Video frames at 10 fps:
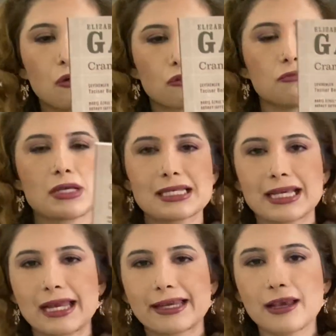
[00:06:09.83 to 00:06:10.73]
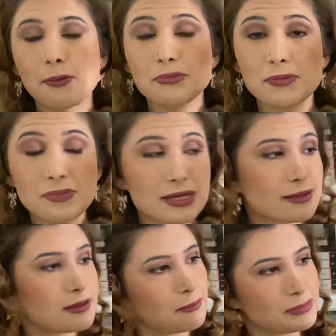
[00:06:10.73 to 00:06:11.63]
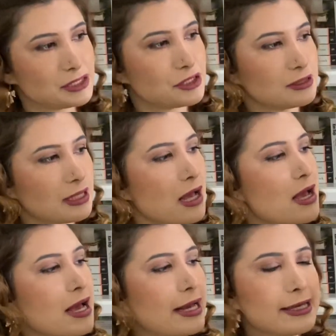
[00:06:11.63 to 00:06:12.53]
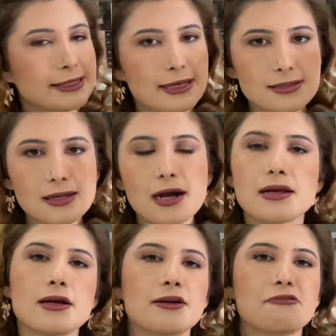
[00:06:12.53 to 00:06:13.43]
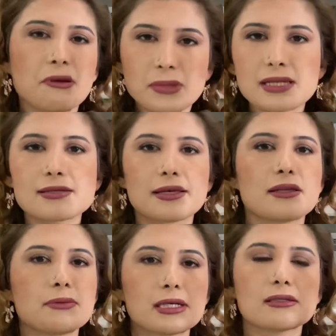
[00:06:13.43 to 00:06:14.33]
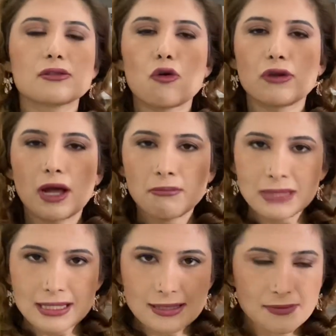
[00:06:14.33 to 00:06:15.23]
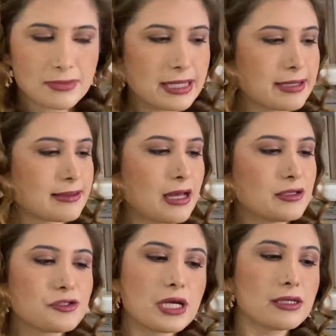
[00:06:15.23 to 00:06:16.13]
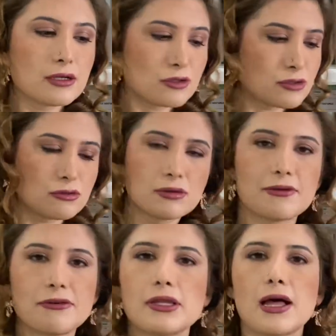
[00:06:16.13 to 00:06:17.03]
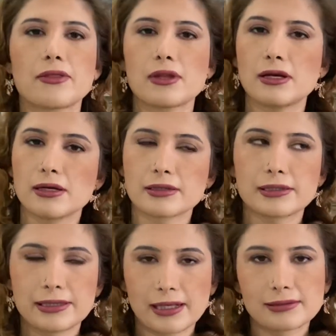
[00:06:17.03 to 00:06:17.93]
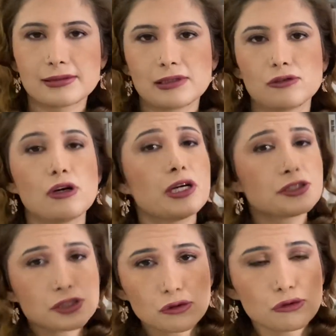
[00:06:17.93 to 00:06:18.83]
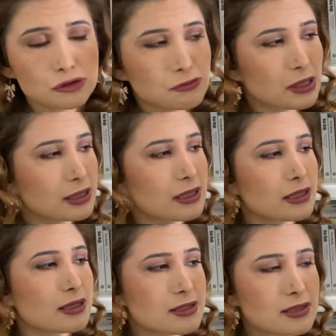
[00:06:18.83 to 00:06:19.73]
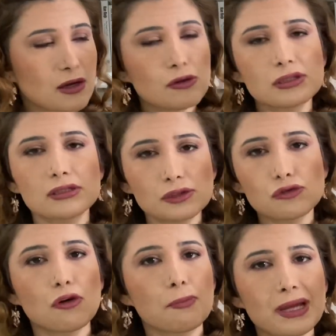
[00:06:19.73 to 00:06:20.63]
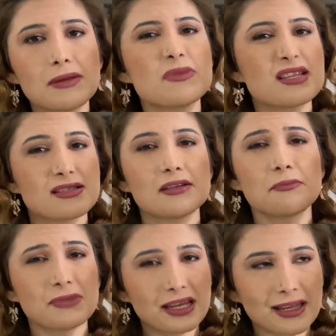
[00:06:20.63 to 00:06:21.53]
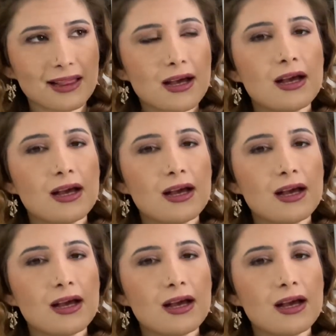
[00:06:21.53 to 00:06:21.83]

okunması gereken binbir kitap içinde yazar feminist edebiyatın önemli isimlerinden Jane Austen'la falan e, kıyaslanıyor. Açık konuşmak gerekirse Austen çok benim yazarım değil.